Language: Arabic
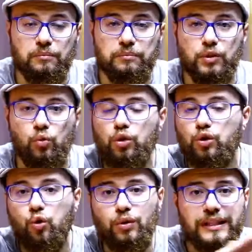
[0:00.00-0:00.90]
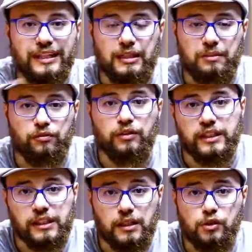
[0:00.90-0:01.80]
بنقول كل الكلمات في
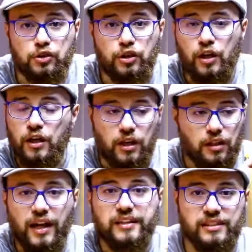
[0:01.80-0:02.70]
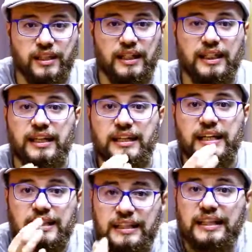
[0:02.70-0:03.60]
الانجليش لايت ال اللي
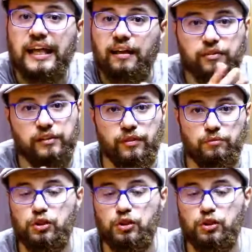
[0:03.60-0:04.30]
هي ال الخفيفه مش